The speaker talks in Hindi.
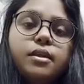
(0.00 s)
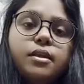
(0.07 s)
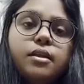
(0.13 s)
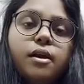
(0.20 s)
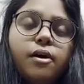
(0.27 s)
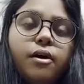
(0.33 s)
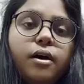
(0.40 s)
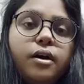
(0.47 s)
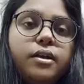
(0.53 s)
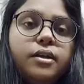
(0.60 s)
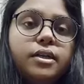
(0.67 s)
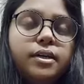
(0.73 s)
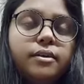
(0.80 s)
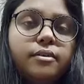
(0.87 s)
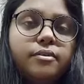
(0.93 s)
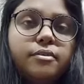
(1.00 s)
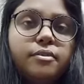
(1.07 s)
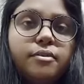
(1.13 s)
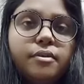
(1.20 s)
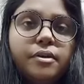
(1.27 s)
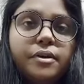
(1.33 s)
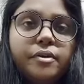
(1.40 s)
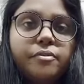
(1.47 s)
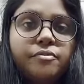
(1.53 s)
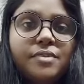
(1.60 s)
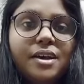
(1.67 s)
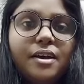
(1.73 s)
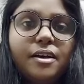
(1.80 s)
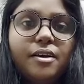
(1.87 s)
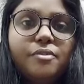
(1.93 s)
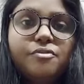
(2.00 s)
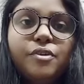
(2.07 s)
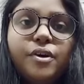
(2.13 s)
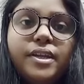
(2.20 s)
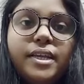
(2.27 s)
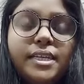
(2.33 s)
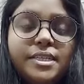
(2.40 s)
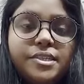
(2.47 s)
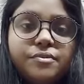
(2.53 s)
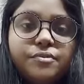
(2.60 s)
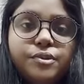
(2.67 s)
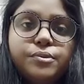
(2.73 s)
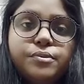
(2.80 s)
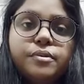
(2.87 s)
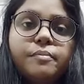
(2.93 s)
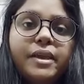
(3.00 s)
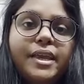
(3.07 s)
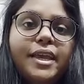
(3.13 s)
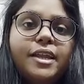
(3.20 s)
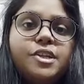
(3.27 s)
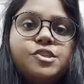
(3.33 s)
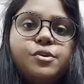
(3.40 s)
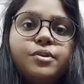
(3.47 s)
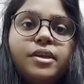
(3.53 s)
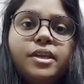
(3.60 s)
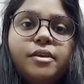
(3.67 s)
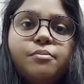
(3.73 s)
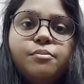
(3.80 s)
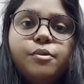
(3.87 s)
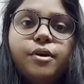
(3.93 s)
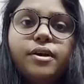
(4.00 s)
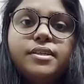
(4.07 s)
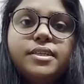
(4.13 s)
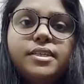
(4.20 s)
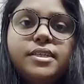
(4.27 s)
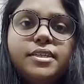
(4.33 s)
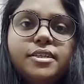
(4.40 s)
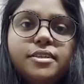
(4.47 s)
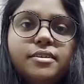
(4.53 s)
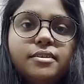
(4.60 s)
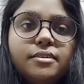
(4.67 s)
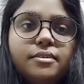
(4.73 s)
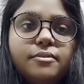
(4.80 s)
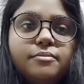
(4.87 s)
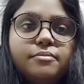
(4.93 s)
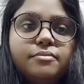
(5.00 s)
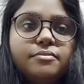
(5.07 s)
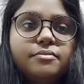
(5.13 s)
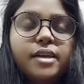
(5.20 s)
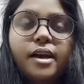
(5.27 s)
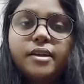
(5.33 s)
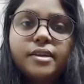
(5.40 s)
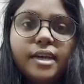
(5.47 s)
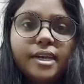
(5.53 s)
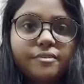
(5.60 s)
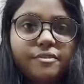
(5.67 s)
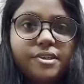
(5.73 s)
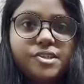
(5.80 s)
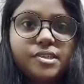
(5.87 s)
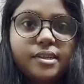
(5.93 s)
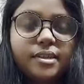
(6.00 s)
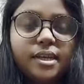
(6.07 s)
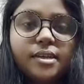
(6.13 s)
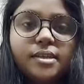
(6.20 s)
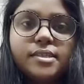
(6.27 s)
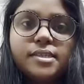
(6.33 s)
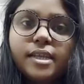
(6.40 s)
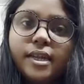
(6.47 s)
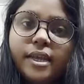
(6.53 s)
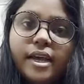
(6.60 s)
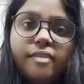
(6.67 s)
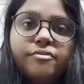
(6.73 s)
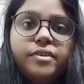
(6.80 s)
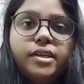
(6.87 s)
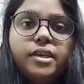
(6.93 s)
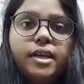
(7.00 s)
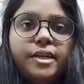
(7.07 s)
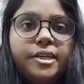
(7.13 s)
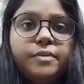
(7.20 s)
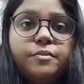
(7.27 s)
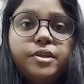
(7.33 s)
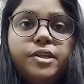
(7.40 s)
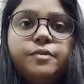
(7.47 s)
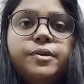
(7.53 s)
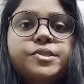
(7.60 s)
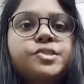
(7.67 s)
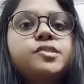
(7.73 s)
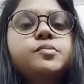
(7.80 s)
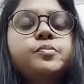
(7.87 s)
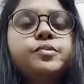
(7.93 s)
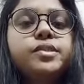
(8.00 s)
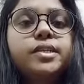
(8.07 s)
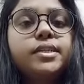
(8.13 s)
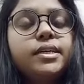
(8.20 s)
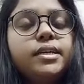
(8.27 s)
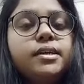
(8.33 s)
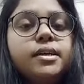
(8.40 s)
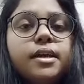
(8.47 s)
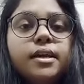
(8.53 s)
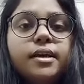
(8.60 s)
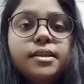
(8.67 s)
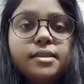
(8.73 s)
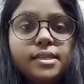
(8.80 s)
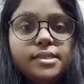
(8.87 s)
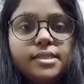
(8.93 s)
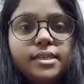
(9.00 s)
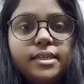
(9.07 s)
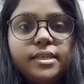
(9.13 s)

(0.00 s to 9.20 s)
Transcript: और फॉर uh, इंटरव्यू मैं ये कहना चाहूँगी कि बहुत ही अनकन्वेंशनल uh, था सर ने काफ़ी कंटेम्प्रेरी क्वेश्चंस पूछे थे जैसे कि